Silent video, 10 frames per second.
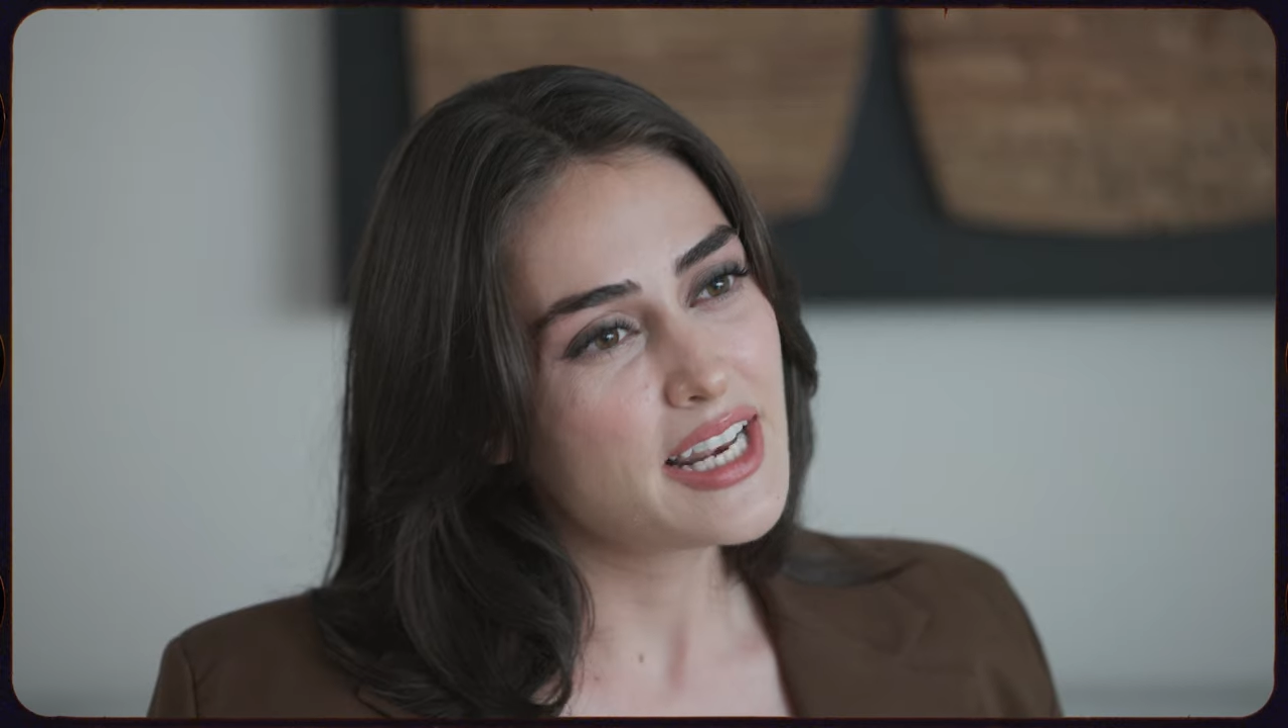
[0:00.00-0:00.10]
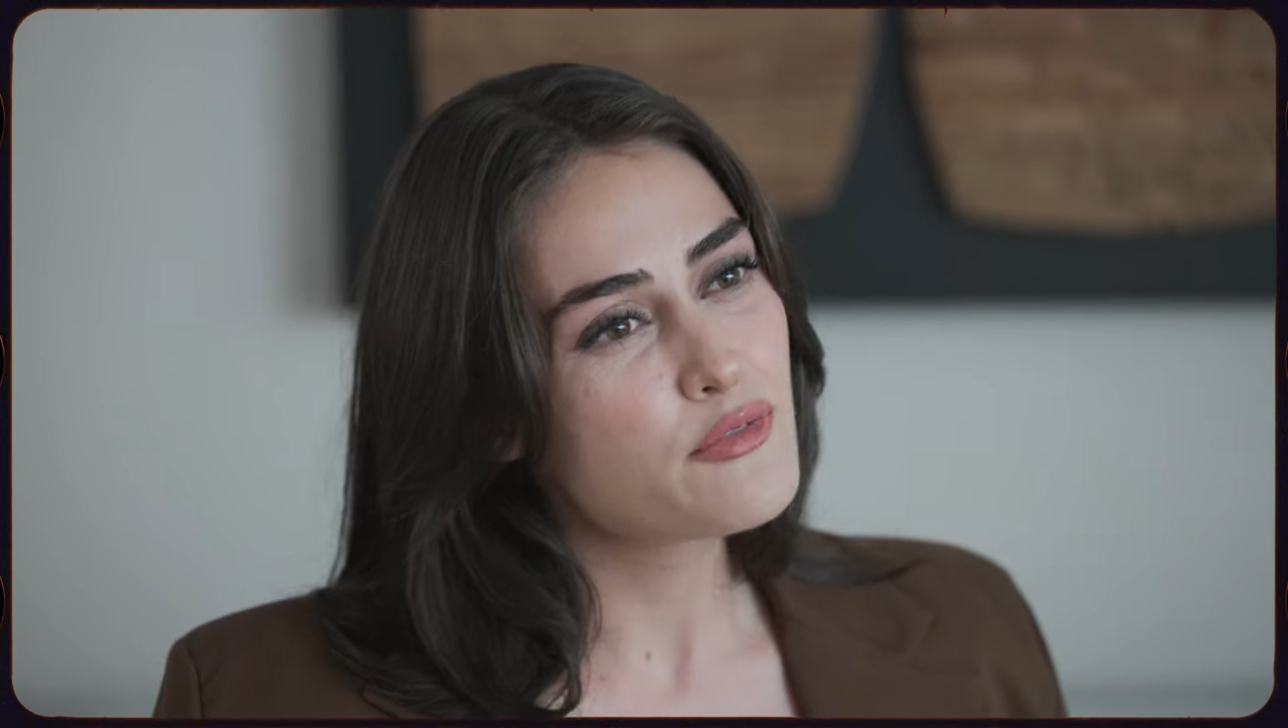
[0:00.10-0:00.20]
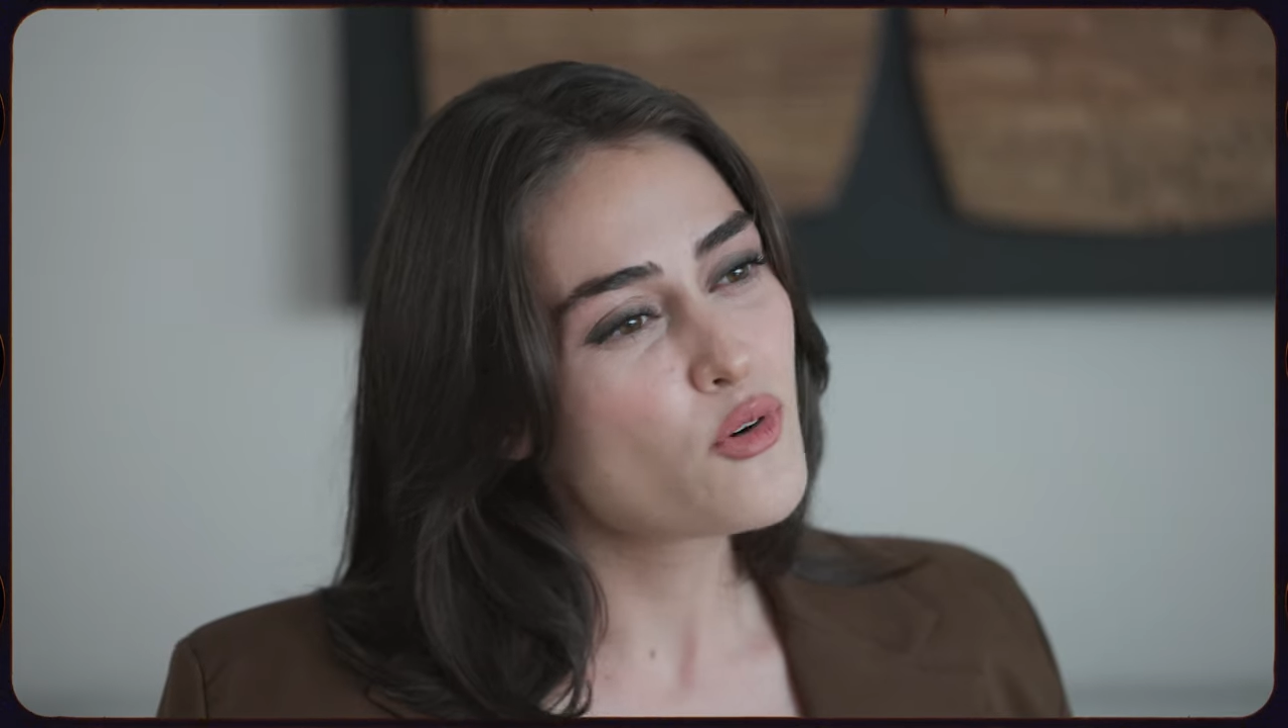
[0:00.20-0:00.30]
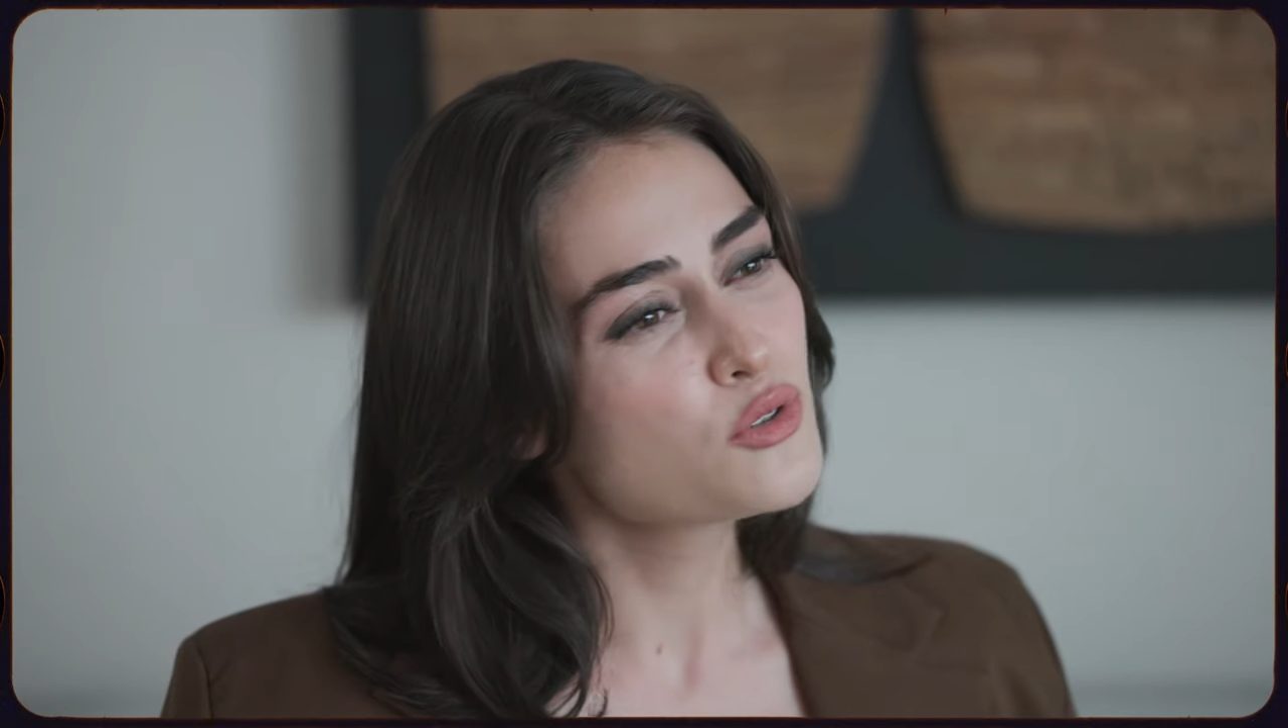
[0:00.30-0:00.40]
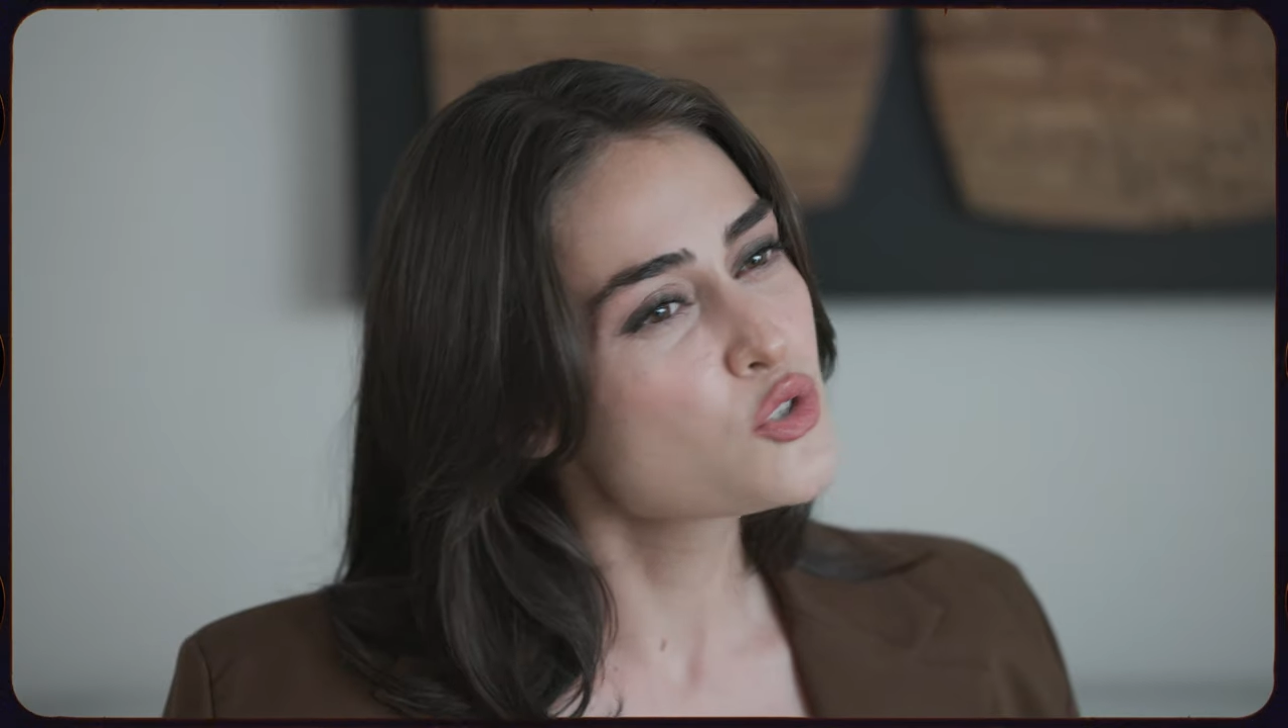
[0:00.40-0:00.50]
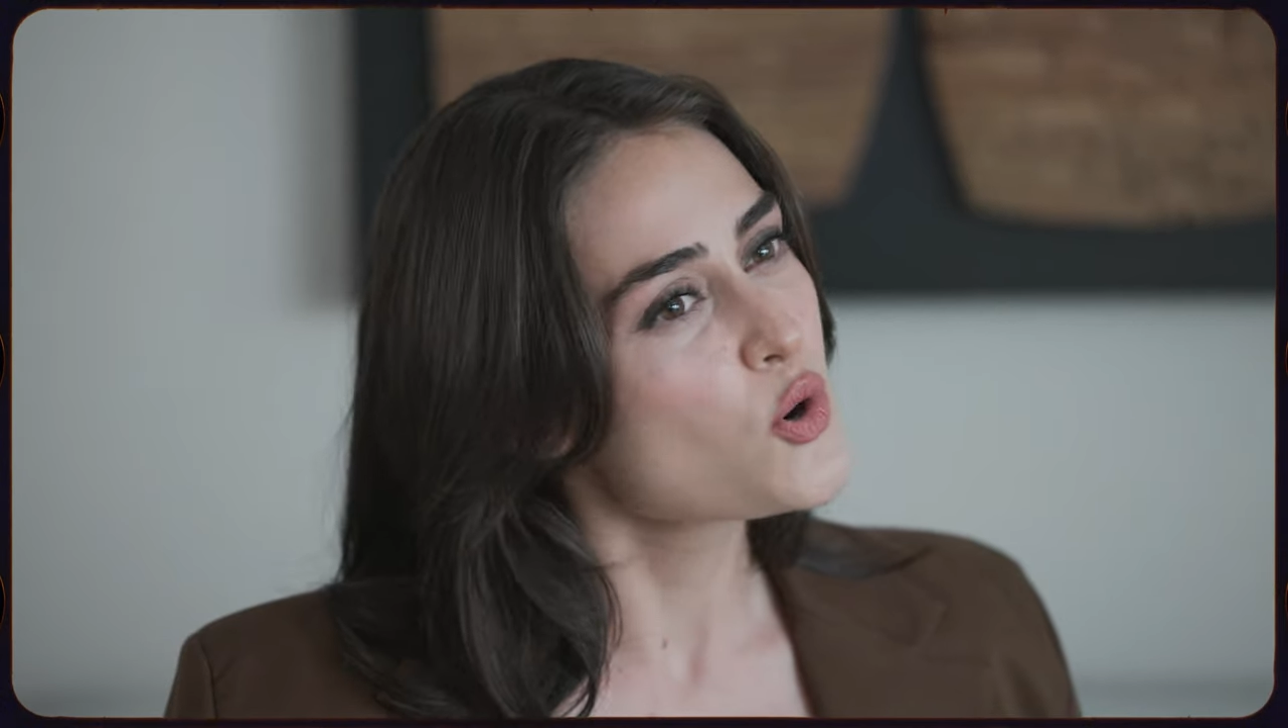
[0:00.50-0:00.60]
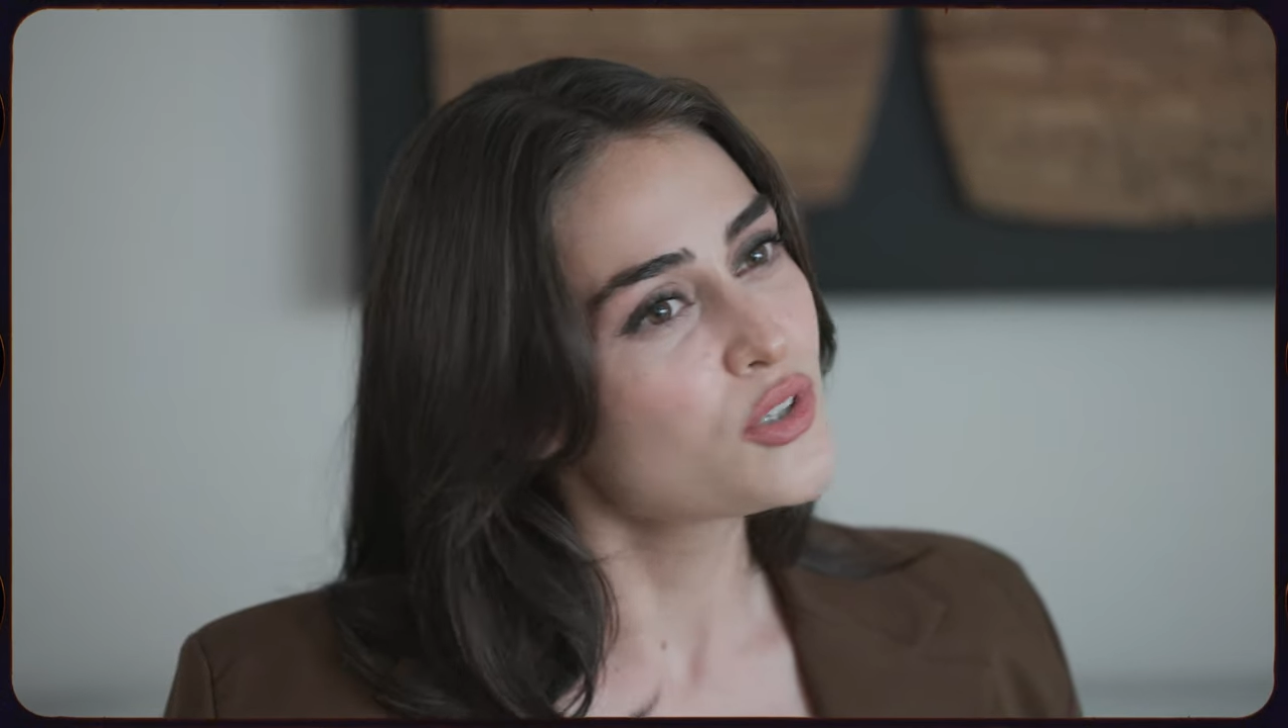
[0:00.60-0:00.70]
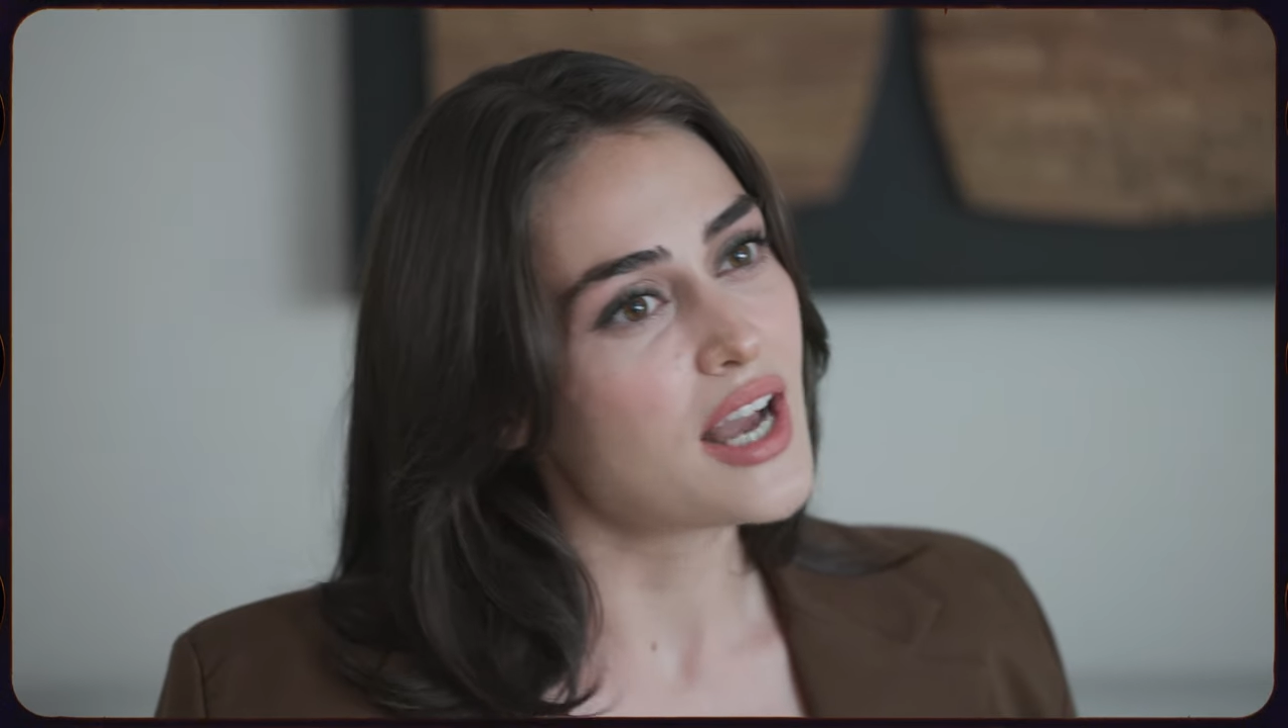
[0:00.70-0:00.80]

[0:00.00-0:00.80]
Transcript: Telefon çok